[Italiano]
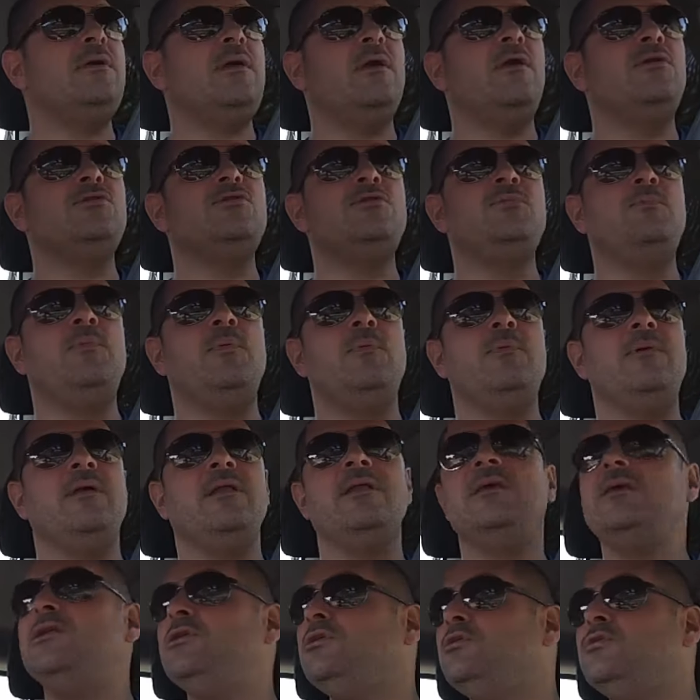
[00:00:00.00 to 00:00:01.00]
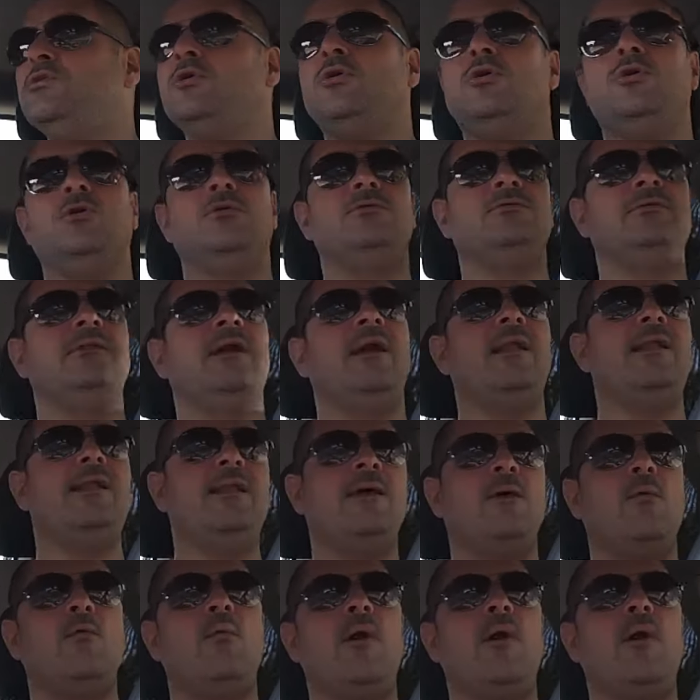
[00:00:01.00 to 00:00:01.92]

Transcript: che oggi pomeriggio alle